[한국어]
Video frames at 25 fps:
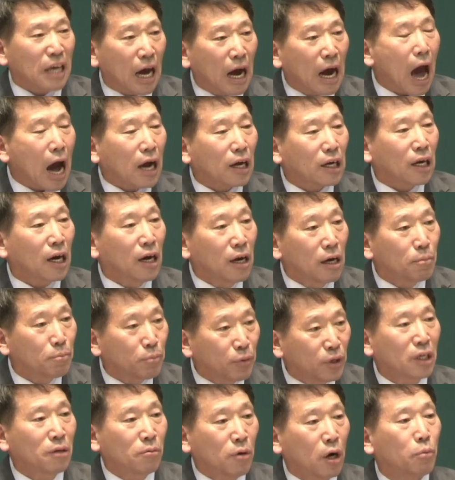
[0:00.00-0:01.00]
악할
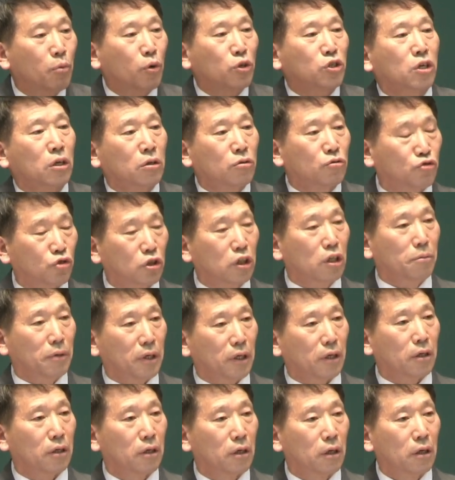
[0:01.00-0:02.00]
뿐임을 보신
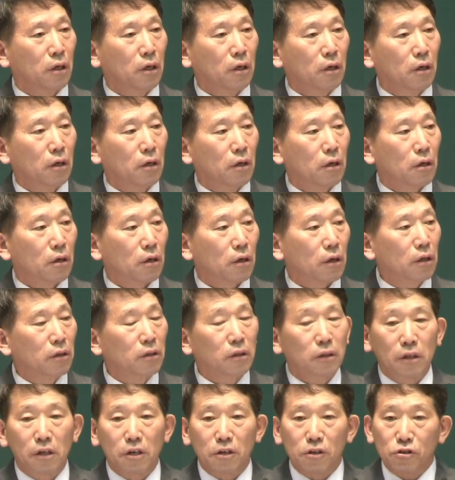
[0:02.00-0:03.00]
주님이
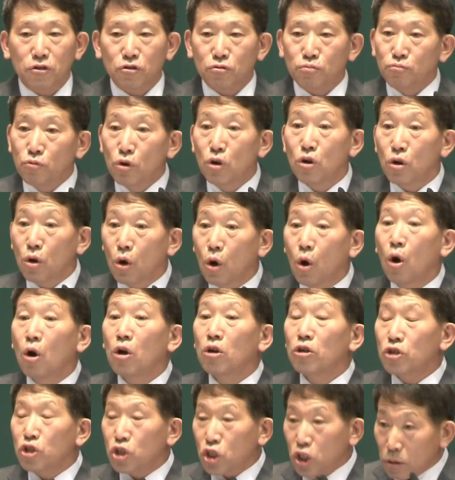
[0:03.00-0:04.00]
그들을 물로
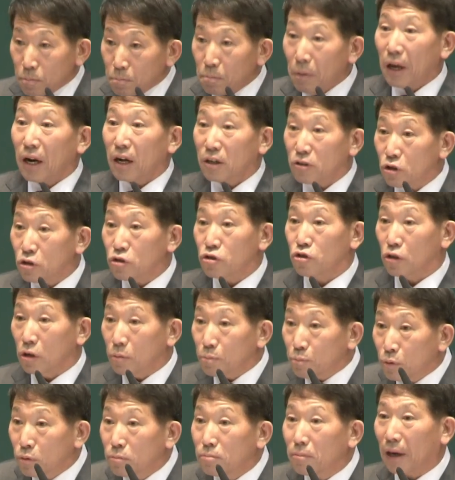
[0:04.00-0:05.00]
심판하셨을
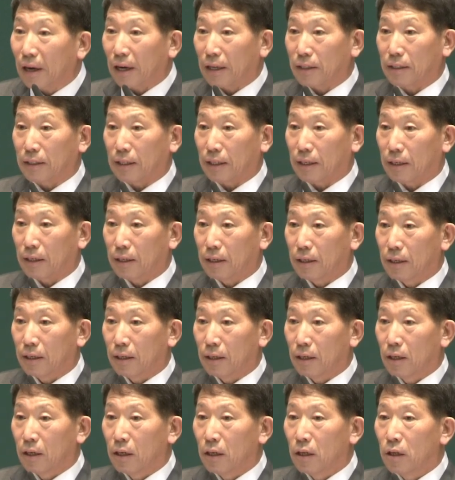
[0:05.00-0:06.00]
뿐만 아니라
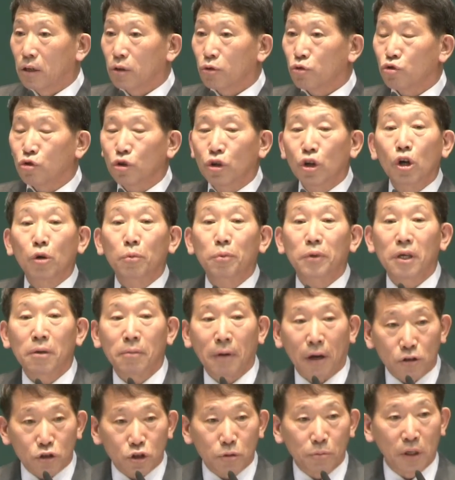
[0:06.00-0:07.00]
출애굽기
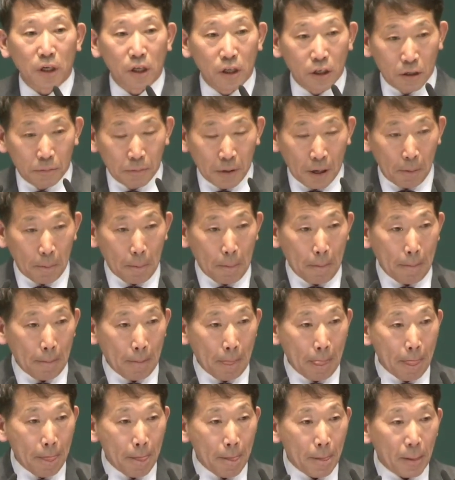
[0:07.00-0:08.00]
말씀을 읽으면
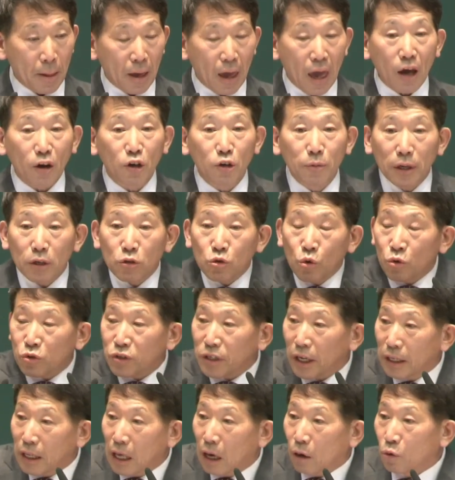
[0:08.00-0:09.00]
애굽의
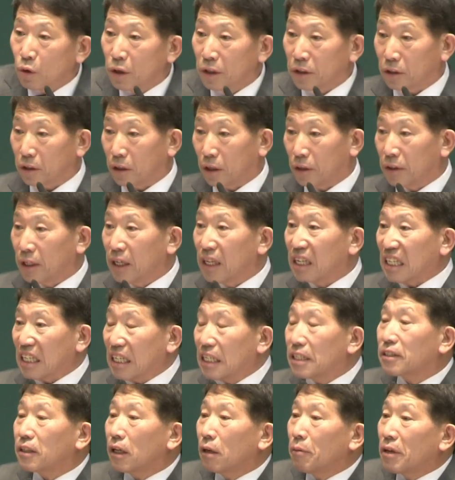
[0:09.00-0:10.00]
종살이하고 있던
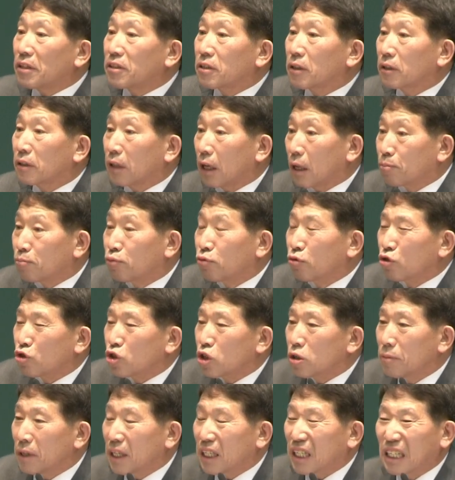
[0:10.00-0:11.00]
이스라엘 백성들의
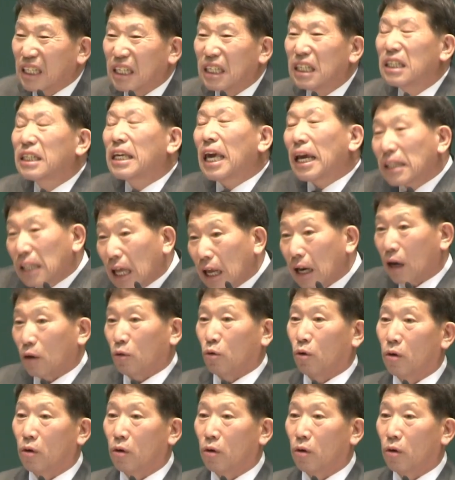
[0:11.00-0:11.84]
부르짐이 크게 달하고